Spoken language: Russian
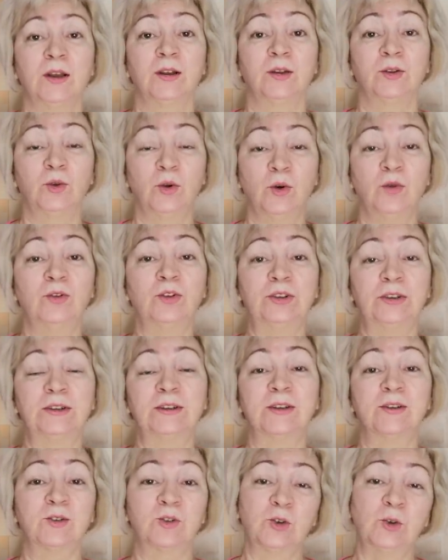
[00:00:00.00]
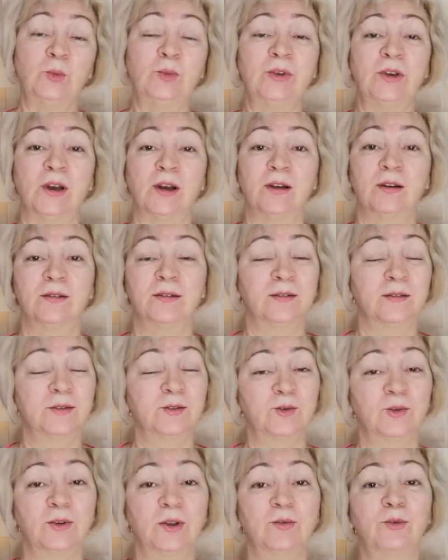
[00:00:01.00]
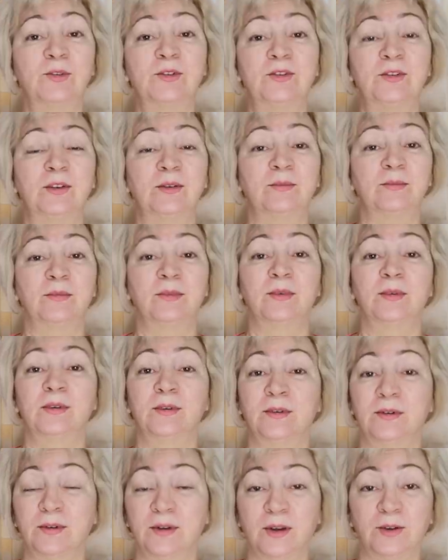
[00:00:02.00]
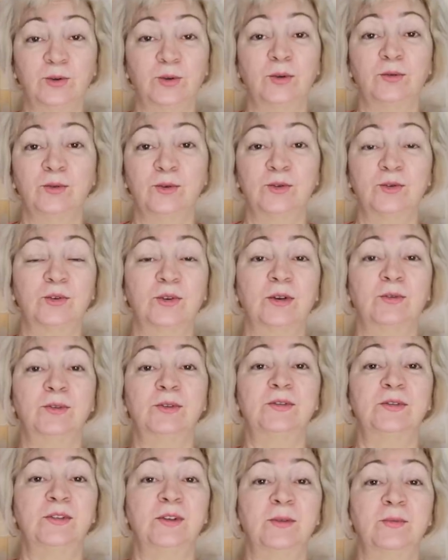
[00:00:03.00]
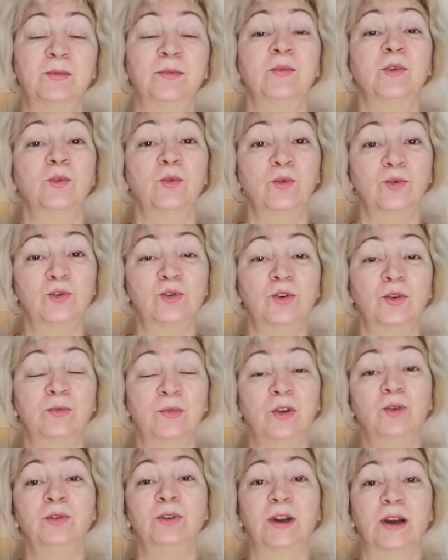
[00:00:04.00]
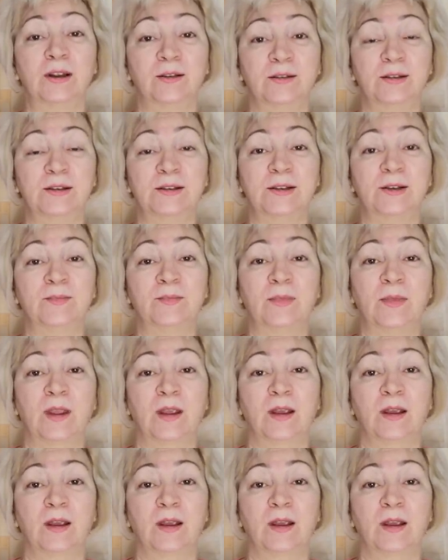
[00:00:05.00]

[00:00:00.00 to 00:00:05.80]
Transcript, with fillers: Но вот этот суп я э, с удовольствием э, готовлю, с удовольствием кушаю. Мне он нравится.